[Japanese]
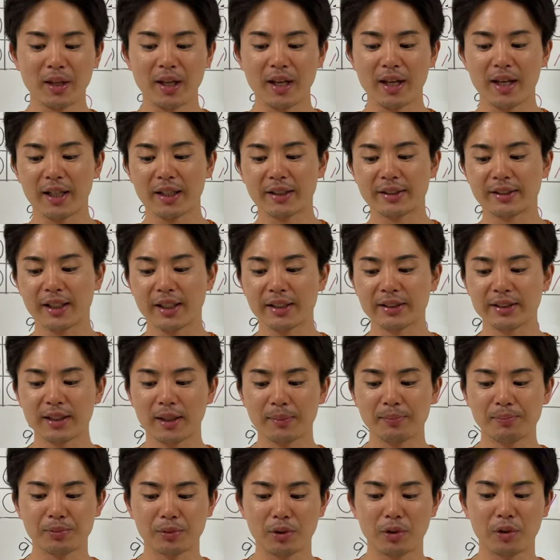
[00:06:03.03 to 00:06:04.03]
えー、
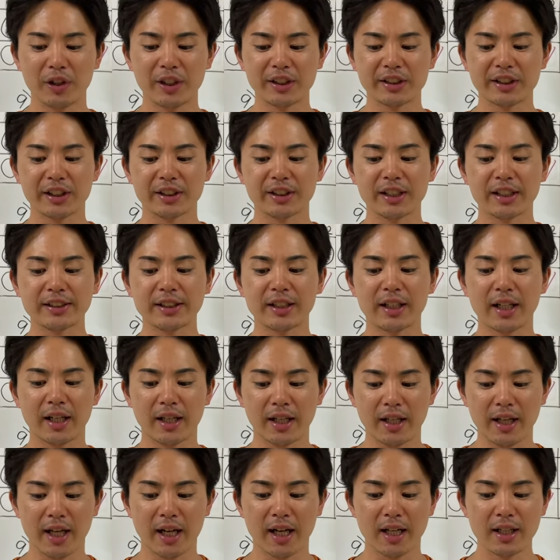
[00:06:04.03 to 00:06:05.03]
チェンジアップを意識させな
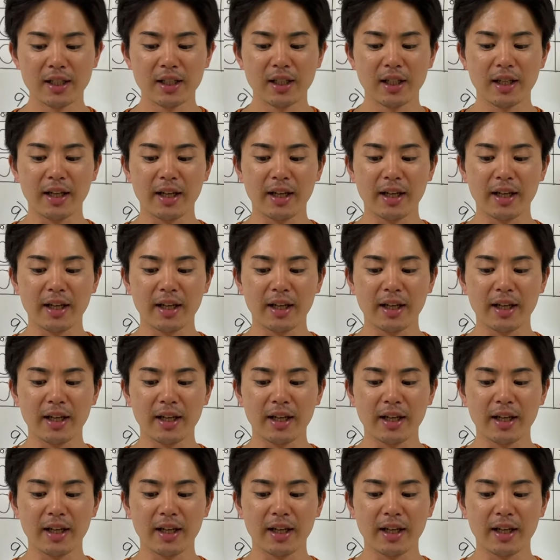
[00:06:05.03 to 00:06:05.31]
がら、